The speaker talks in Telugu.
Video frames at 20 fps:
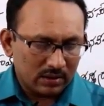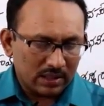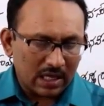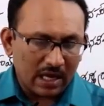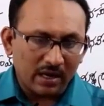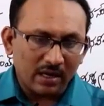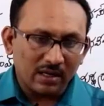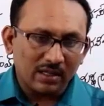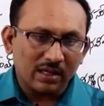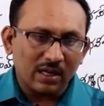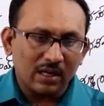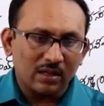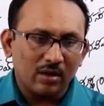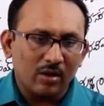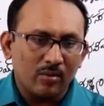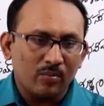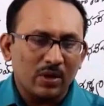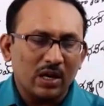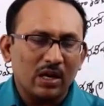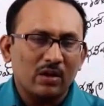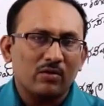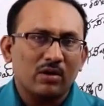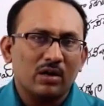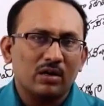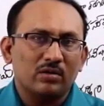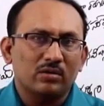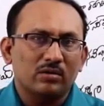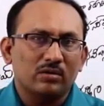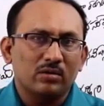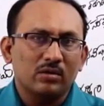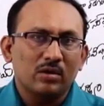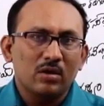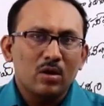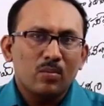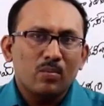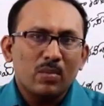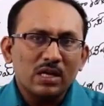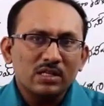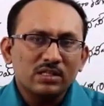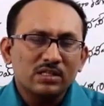తరగతి గదిలో పిల్లవాడు
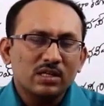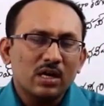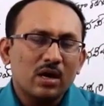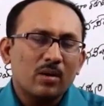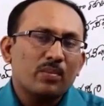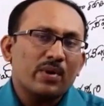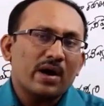మంచిగా